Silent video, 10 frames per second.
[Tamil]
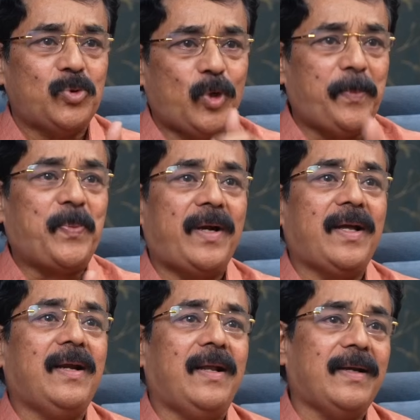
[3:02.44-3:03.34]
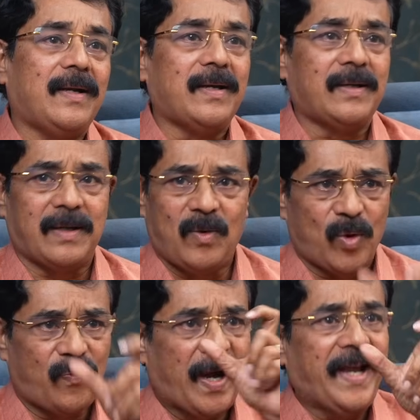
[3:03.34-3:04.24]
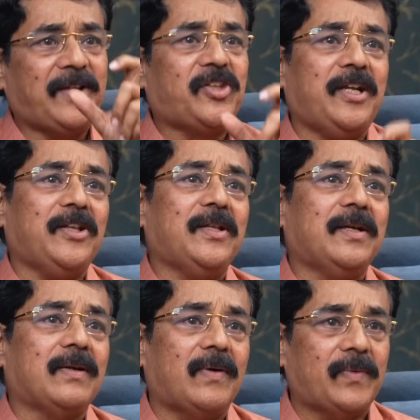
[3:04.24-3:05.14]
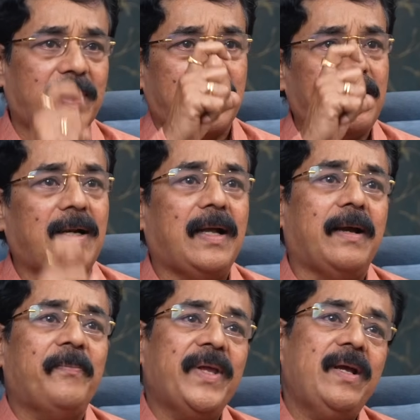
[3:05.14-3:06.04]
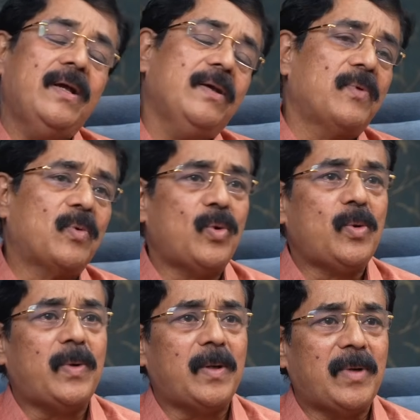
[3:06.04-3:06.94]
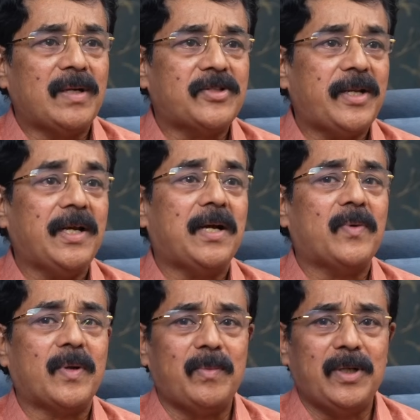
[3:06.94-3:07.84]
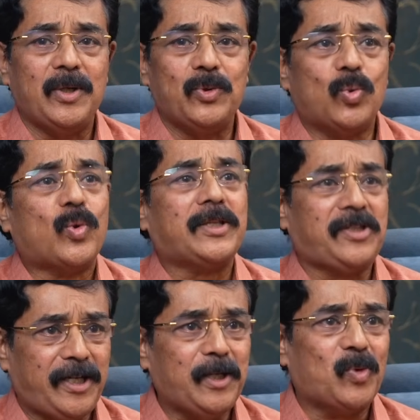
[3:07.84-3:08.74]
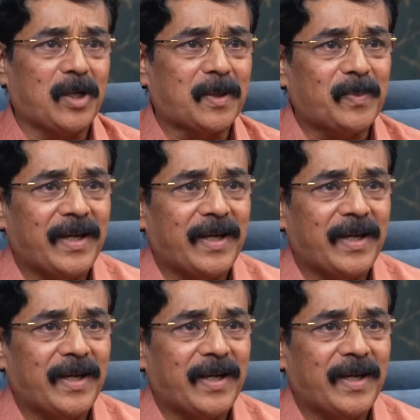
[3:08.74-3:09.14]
துடிப்பான இளைஞனாக இருக்கிறான் ஒரு ஃபயர் தெரியுது அவன் கண்ணில் இவனை கொண்டு போனோம்னா சரியாக வரும்னு தூரத்து இடி முழக்கம்